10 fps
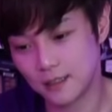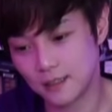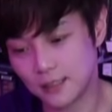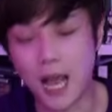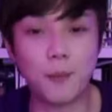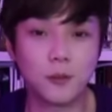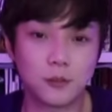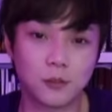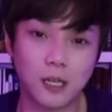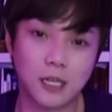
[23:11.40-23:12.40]
4번을
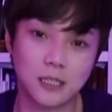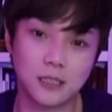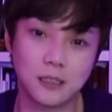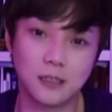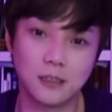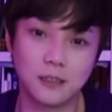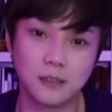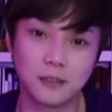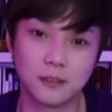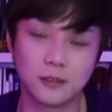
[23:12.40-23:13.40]

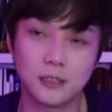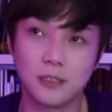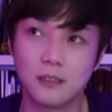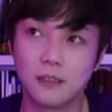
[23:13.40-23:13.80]
선택하시는 건 이제